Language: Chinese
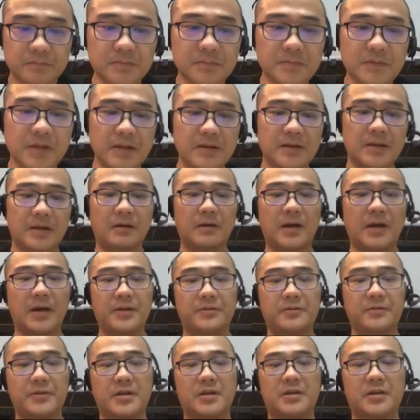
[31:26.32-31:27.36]
然后还
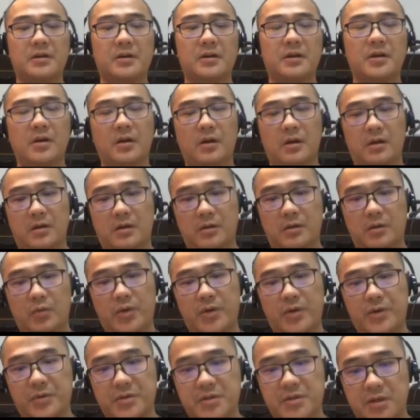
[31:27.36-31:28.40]
有一个，呃，关
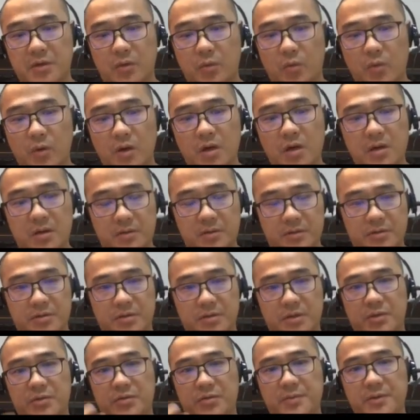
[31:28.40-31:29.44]
于这个 worker，就是
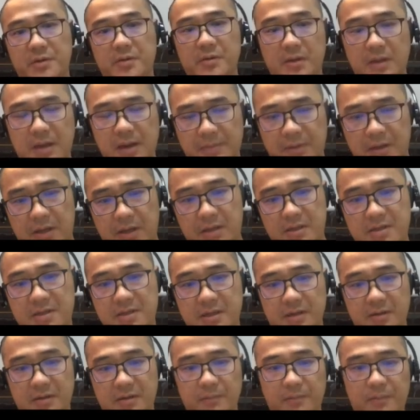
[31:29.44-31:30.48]
contributor 他们的一
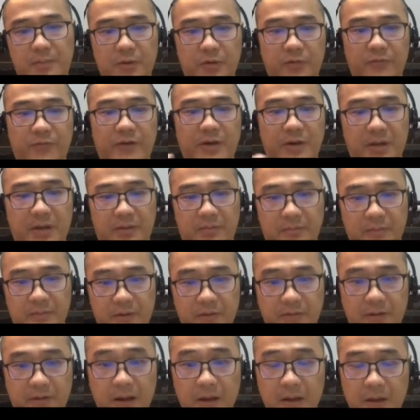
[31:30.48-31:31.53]
些 profiling，对
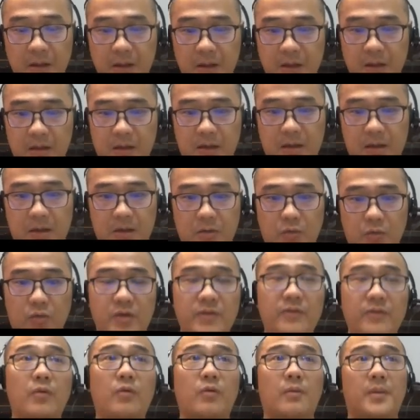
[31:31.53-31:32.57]
吧？呃，
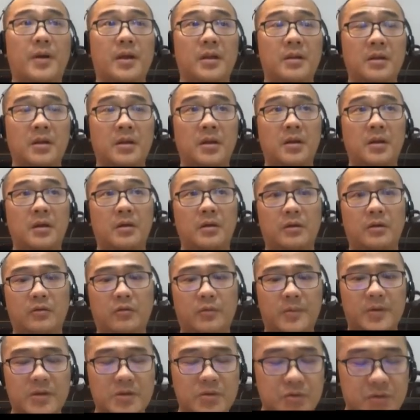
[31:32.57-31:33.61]
因为我们因为我
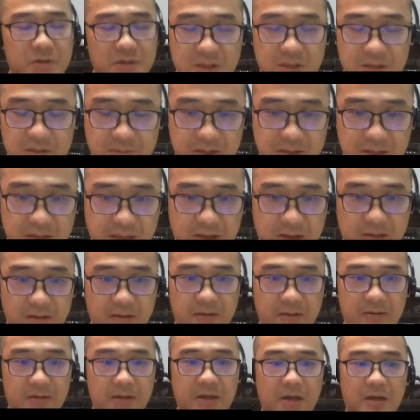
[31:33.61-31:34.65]
们做上市平台，
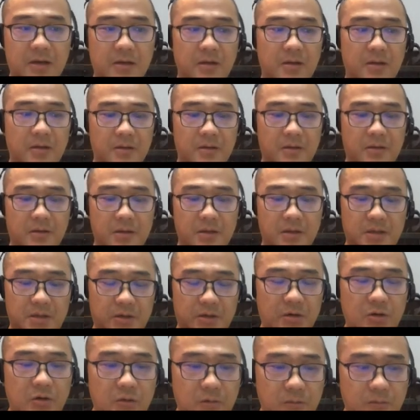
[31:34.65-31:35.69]
那以
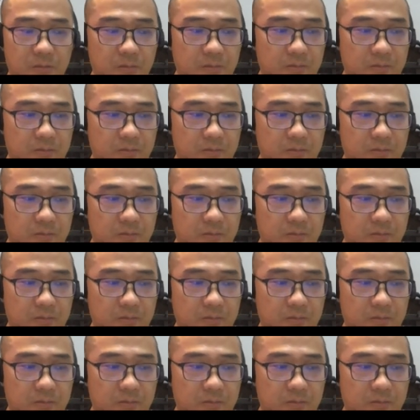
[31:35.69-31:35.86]
后。